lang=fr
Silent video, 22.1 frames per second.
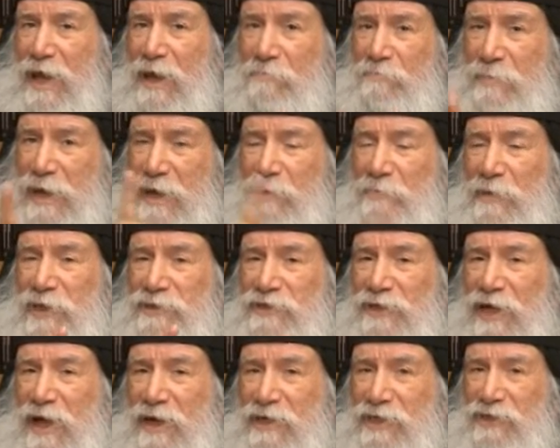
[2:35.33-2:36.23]
Même les
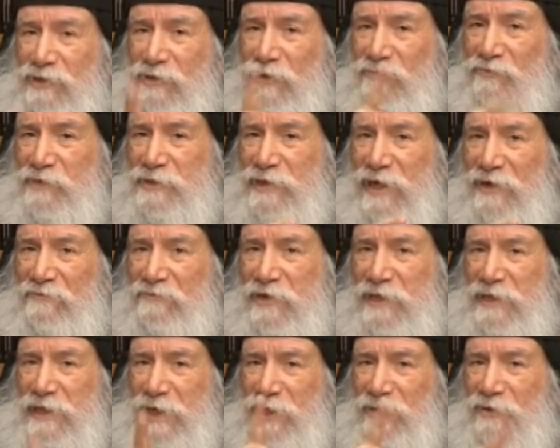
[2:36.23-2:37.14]
gens riches que vous
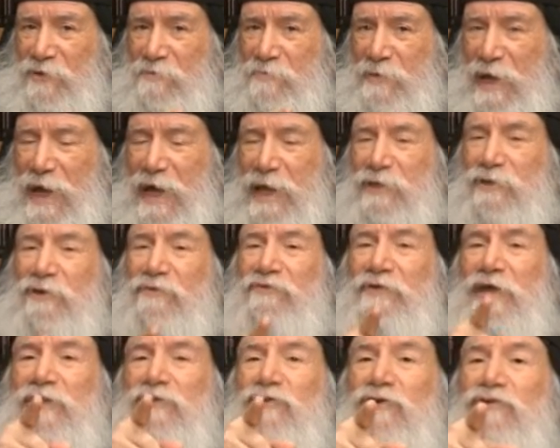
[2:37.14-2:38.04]
invitez demain, ils
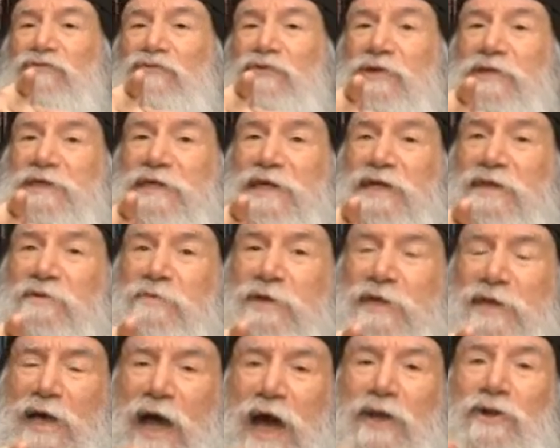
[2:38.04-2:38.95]
deviendront vos
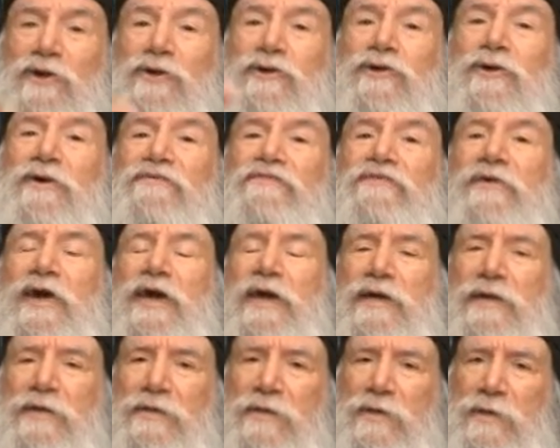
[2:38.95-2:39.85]
ennemis. Alors que
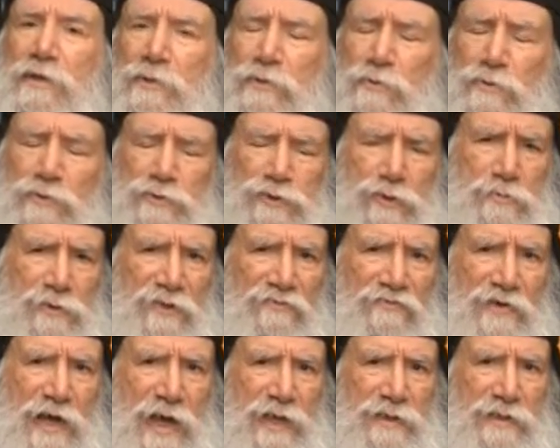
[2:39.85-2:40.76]
faire Nous sommes
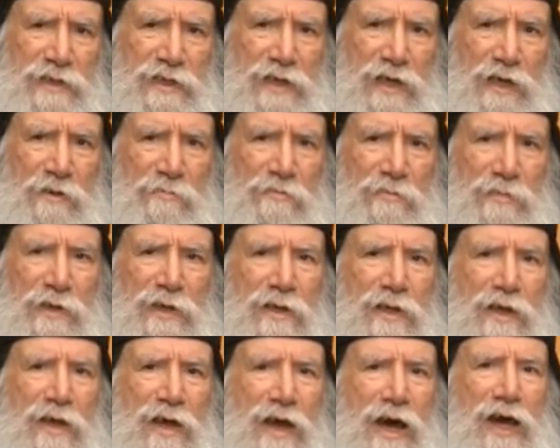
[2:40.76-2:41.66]
devant un dilemme.
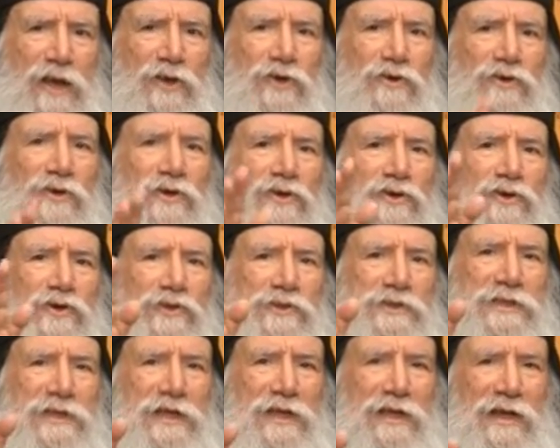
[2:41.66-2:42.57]
Alors le
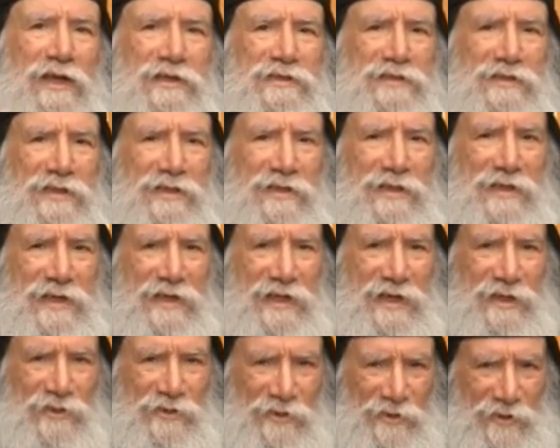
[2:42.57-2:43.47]
silence
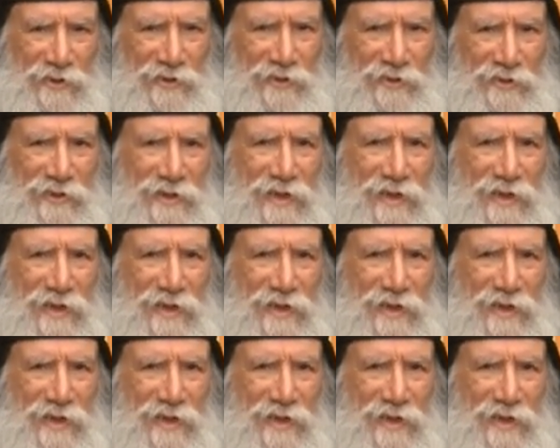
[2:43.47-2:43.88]
est d'or.